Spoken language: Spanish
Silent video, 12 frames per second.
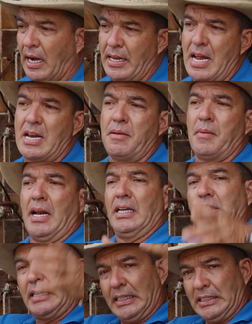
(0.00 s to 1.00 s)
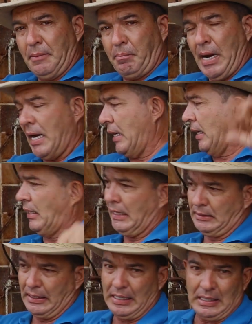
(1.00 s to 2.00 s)
Hay animales que se paran,
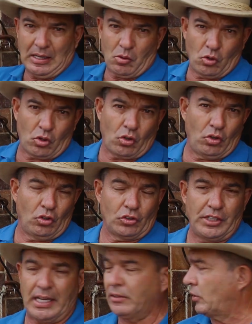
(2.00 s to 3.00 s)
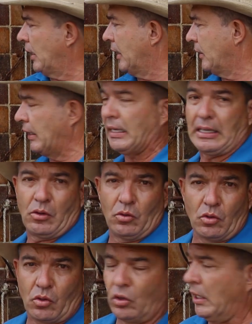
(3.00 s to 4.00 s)
le tiran a uno con los dientes, le tiran a
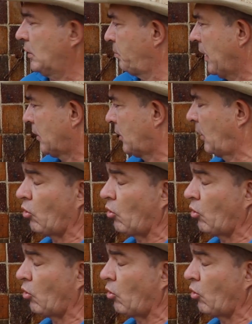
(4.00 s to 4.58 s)
uno con las patas,